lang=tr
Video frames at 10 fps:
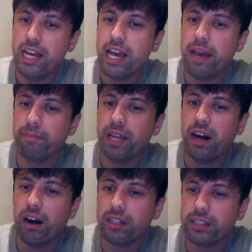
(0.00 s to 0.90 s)
hem de
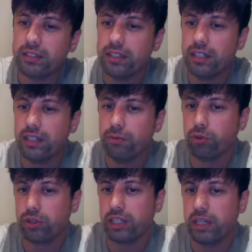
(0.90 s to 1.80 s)
at e,
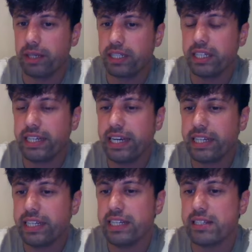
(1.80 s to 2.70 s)
burada tabii ki
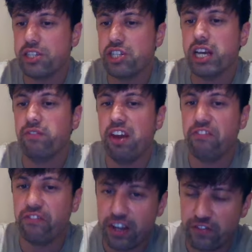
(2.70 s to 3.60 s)
G2 isteyecek ve
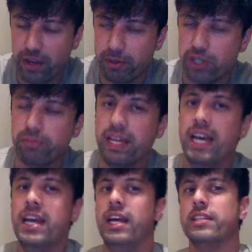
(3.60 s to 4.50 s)
fil F1. Şimdi
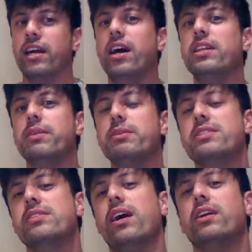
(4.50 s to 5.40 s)
daha demin
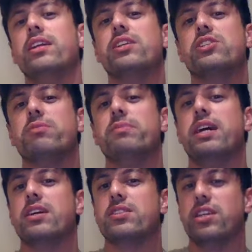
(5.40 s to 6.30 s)
siyahlar için
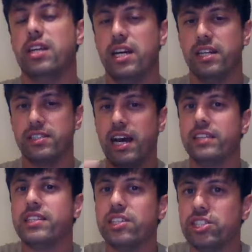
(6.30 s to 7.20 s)
birazcık
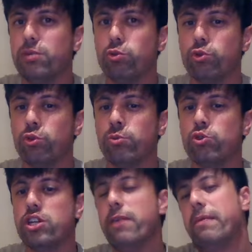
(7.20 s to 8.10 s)
serzenişte
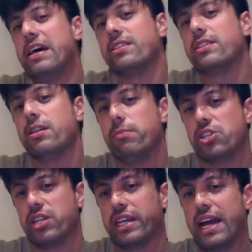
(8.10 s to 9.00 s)
bulunduğumuz şey beyazların
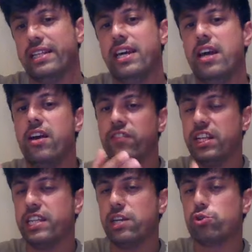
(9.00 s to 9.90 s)
başına geldi.
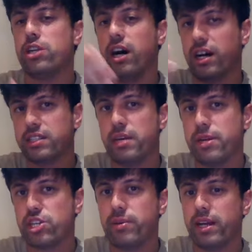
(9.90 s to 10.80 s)
Fil D3'te at
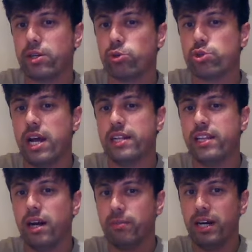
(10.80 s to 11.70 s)
G5'te belki
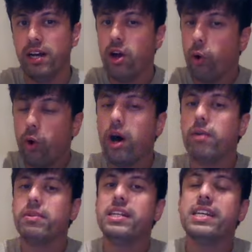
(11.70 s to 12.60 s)
güzeldi ama o
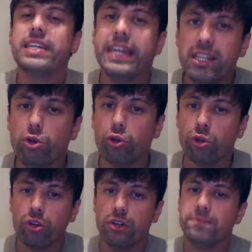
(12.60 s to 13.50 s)
hamleleri geri
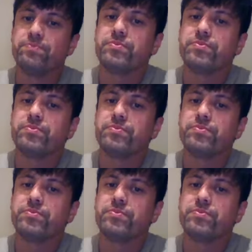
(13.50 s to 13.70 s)
döndük.